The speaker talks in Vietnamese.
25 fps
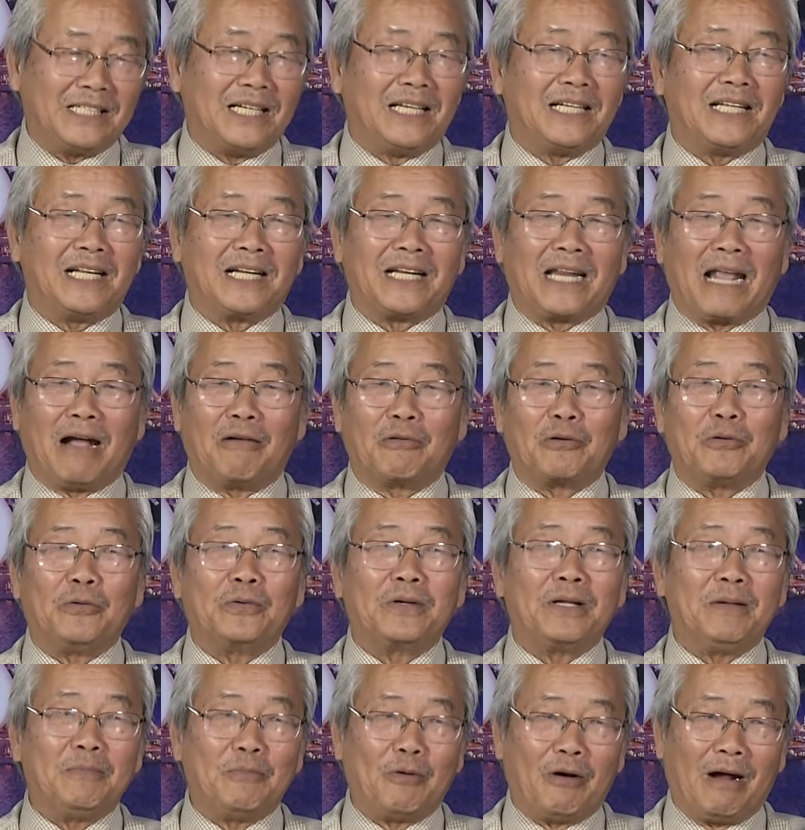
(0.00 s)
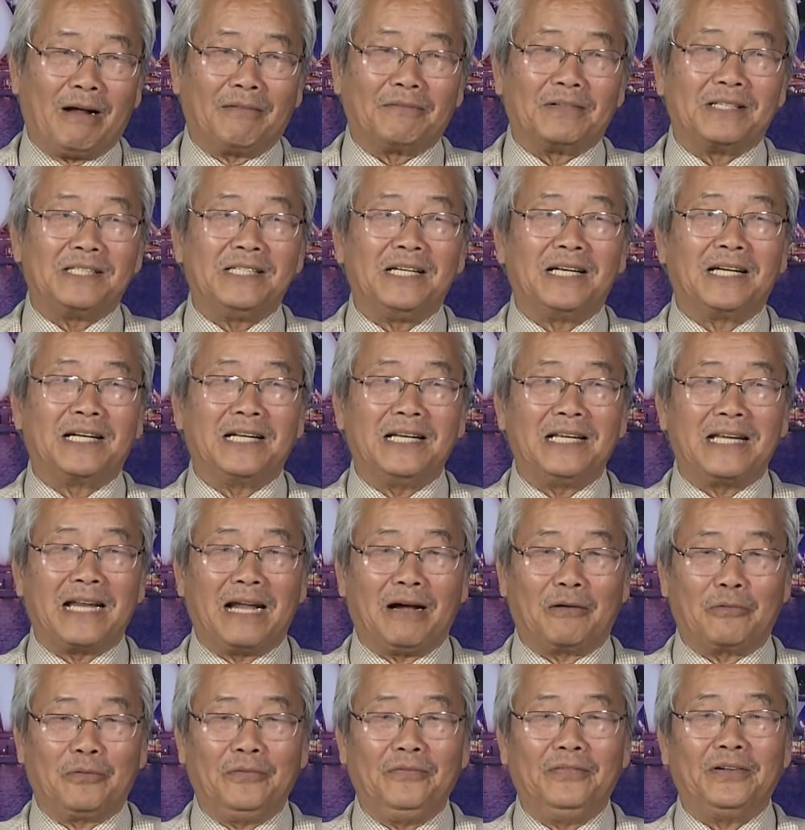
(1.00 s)
xin thân chào cô Kim Hoàng và xin kính
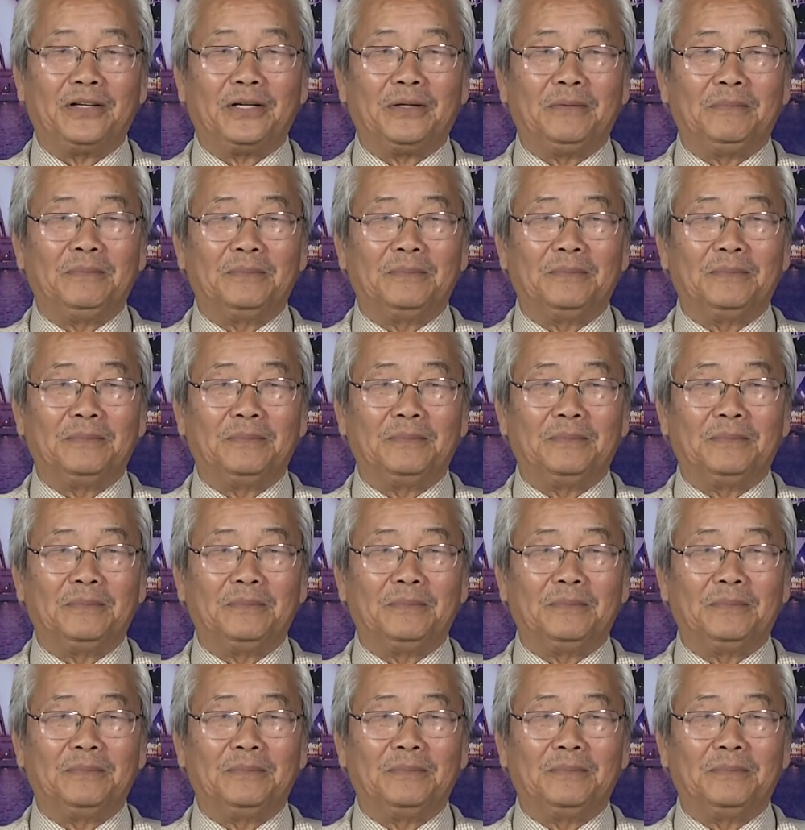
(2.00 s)
chào quý vị.